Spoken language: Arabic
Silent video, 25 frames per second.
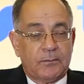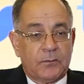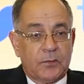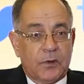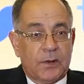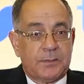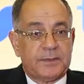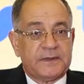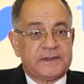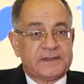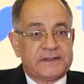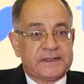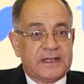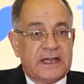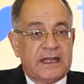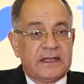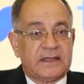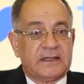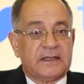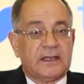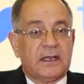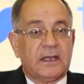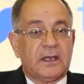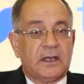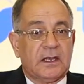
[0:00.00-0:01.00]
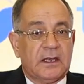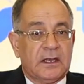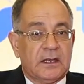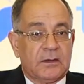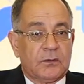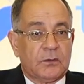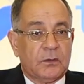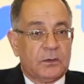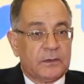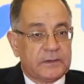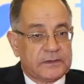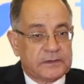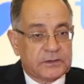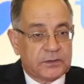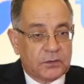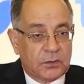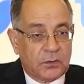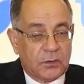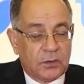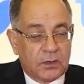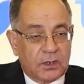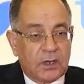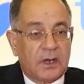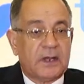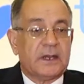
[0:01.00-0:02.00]
وبالذات
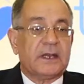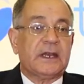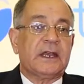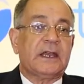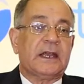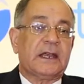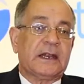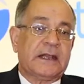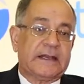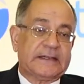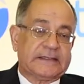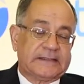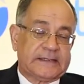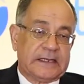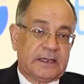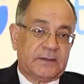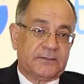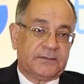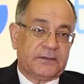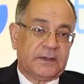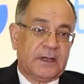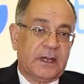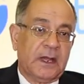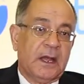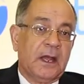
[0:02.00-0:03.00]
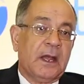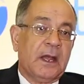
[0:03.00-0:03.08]
الكوليسترول قليل الكثافه